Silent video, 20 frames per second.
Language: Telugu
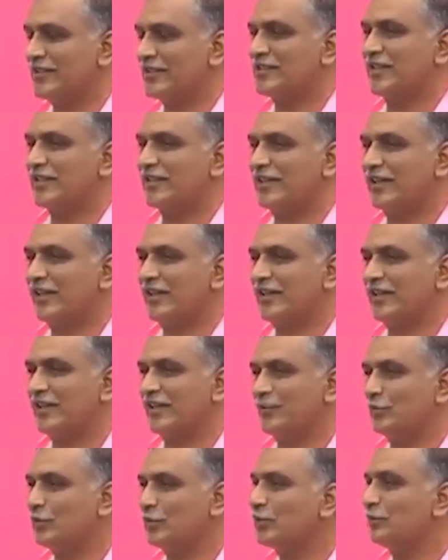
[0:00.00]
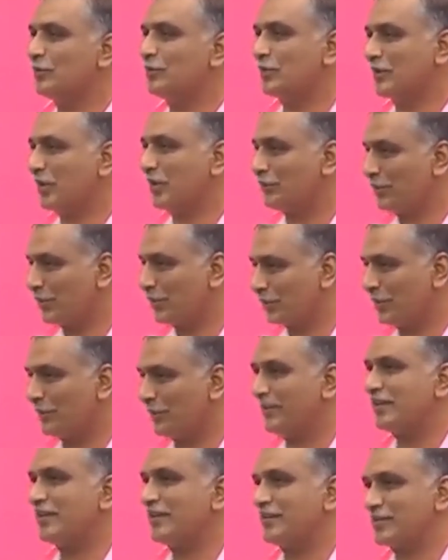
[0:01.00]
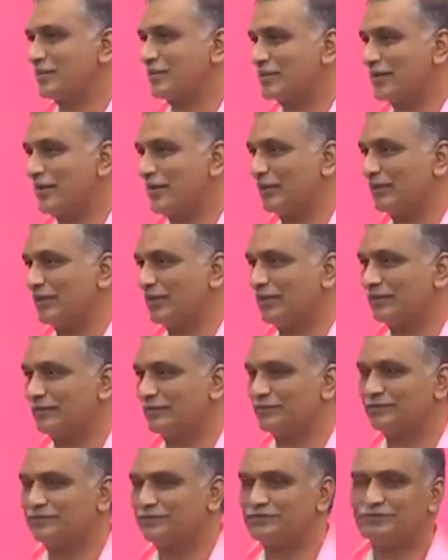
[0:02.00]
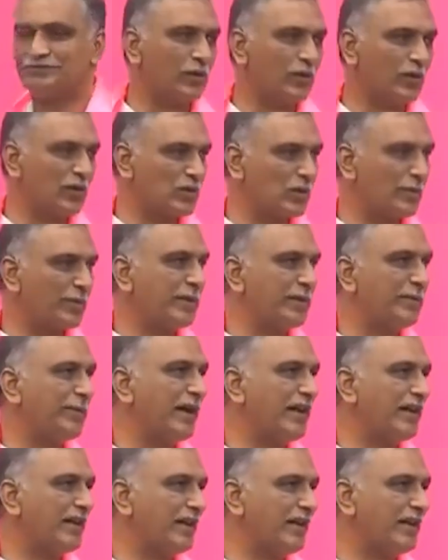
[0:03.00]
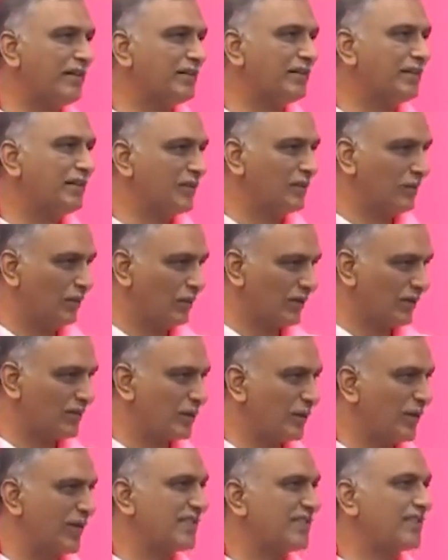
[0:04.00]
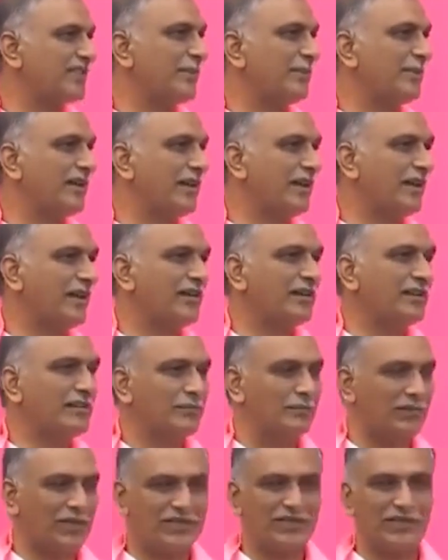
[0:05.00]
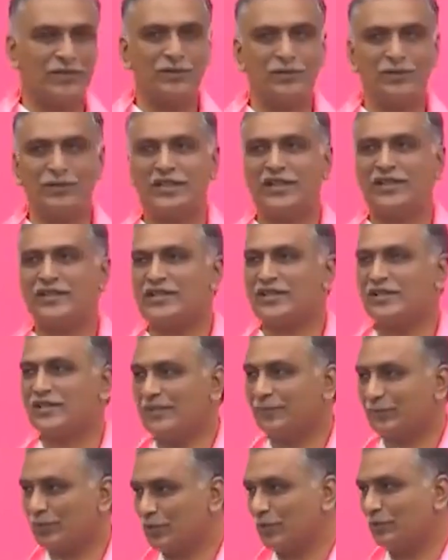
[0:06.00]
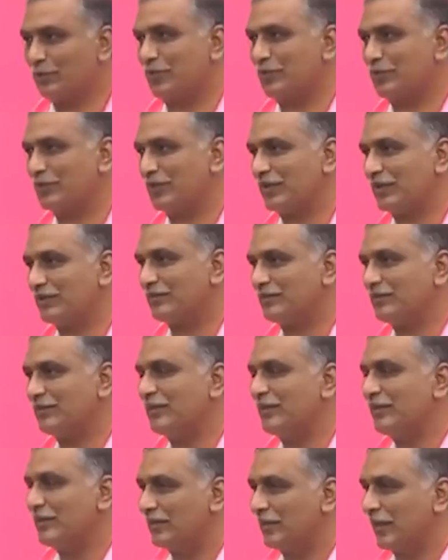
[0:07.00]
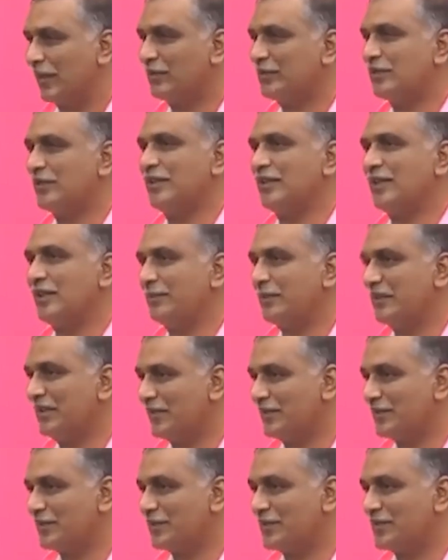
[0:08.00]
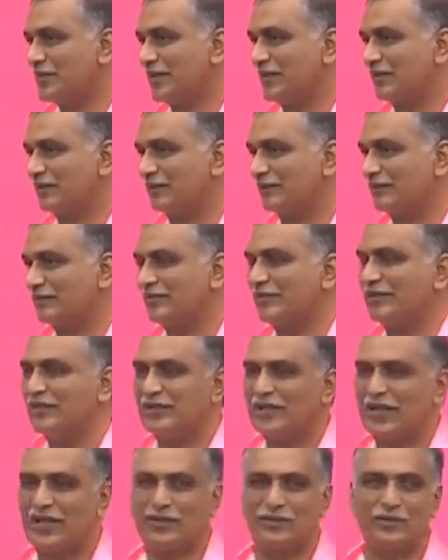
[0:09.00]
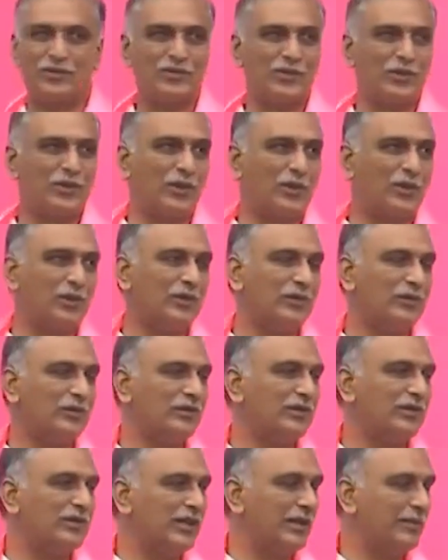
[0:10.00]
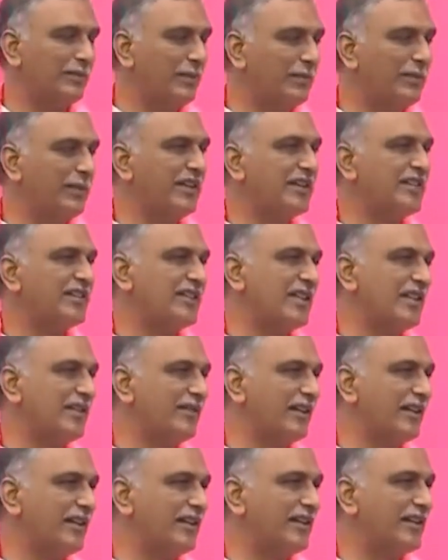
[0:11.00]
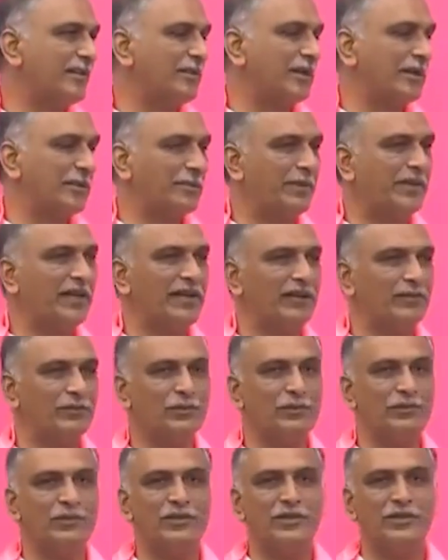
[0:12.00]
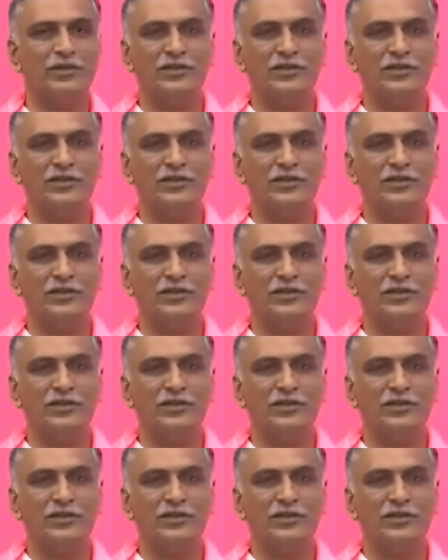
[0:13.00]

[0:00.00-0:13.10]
ఎంత చక్కగా ఇవాళ ముందుకు పోతా ఉందో కూడా మీరే చూస్తూ ఉన్నారు అంటే ఒక సుపరిపాలన ఒక సురక్షితమైన ప్రజలు ఇవాళ చక్కగా ముందుకు పోతున్నారు డాక్టర్లుగా మీరే చూసినారు ఆ రోజుల్లో ఎంబీబీఎస్ చదవాలంటే మన పిల్లలు